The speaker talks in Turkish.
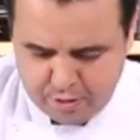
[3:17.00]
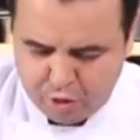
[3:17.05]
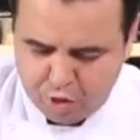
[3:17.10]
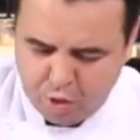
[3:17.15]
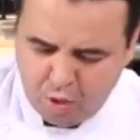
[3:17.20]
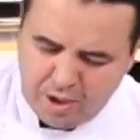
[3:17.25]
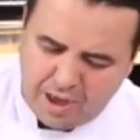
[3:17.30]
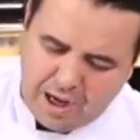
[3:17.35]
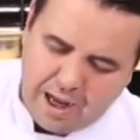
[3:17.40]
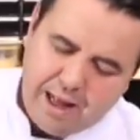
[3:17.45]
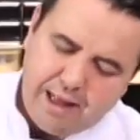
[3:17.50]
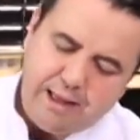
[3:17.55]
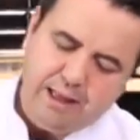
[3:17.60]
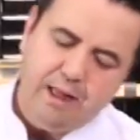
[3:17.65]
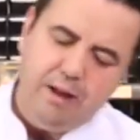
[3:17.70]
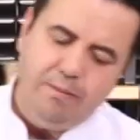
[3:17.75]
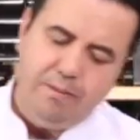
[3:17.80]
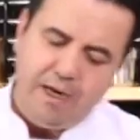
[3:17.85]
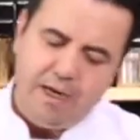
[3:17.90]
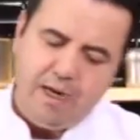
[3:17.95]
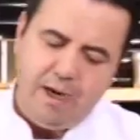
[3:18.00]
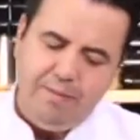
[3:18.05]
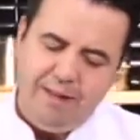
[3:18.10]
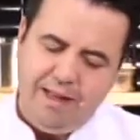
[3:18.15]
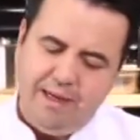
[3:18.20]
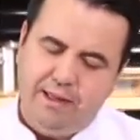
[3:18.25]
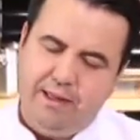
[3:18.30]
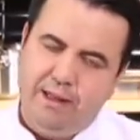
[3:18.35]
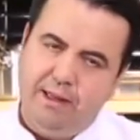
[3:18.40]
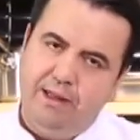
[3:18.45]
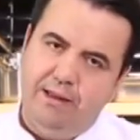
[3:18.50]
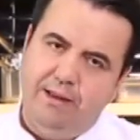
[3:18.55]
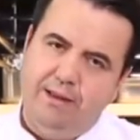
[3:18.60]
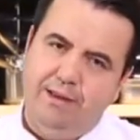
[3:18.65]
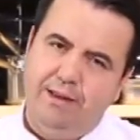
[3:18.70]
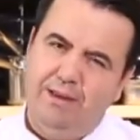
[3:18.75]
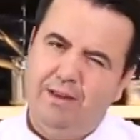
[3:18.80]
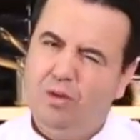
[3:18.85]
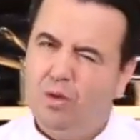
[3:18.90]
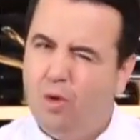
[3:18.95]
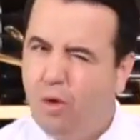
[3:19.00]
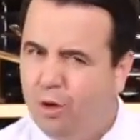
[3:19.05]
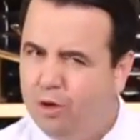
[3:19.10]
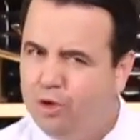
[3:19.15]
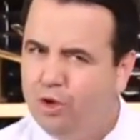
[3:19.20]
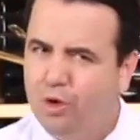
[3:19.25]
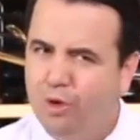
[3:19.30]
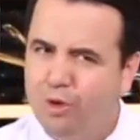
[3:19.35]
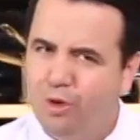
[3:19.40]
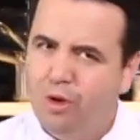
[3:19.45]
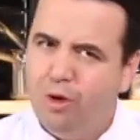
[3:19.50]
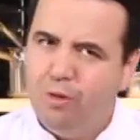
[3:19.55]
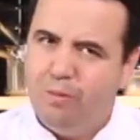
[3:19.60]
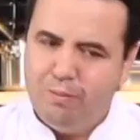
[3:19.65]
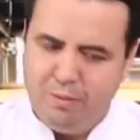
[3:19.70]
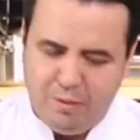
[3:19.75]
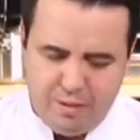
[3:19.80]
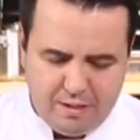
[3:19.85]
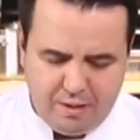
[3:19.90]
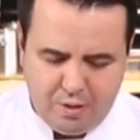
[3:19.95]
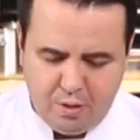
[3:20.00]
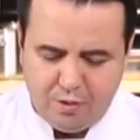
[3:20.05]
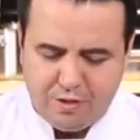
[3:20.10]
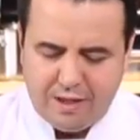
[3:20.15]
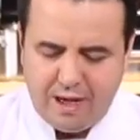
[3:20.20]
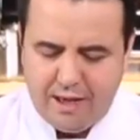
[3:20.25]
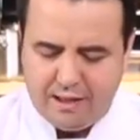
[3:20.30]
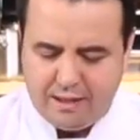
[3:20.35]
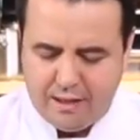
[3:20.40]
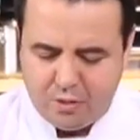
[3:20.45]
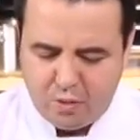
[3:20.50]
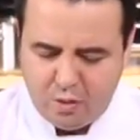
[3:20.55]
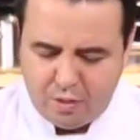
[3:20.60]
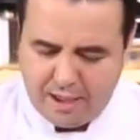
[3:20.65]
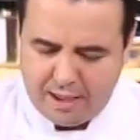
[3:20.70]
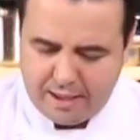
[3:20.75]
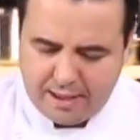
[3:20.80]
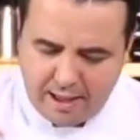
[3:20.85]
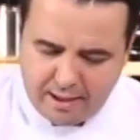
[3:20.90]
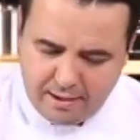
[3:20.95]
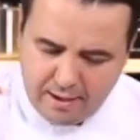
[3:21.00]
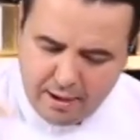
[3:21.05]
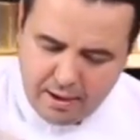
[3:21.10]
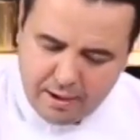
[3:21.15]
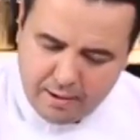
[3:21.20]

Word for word: Şöyle altını bırakabilirsiniz hoş oluyor e, özellikle sunarken.